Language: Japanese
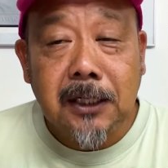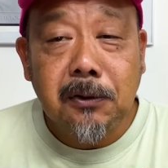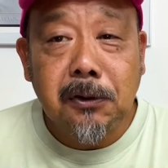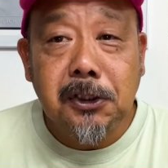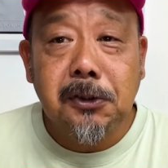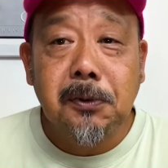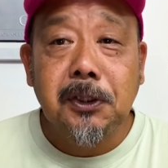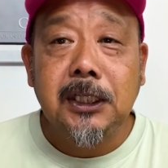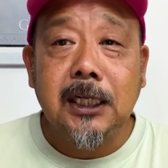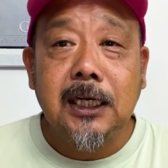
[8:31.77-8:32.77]
あの、ご注
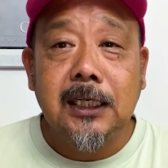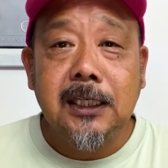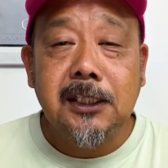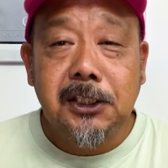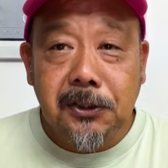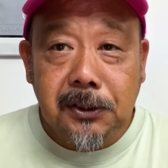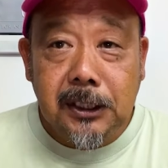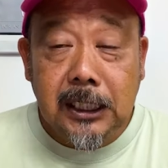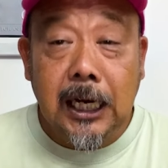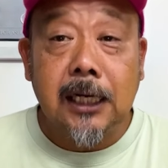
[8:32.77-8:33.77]
文いただいた
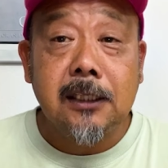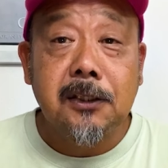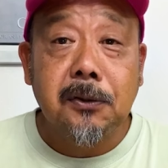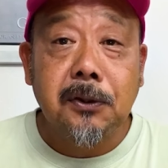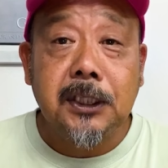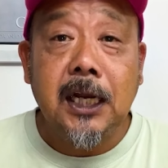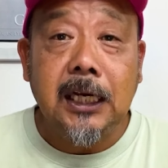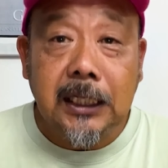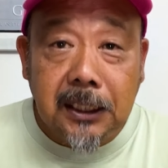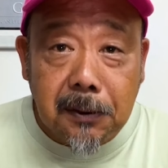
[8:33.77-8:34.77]
順に発送し
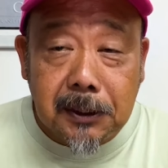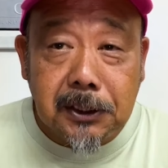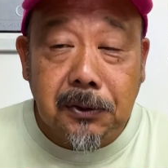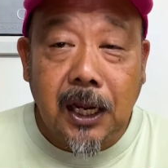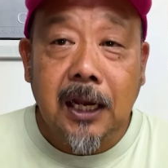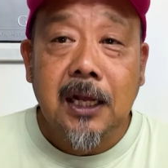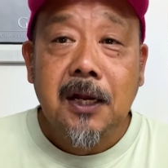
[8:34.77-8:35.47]
ていってますので、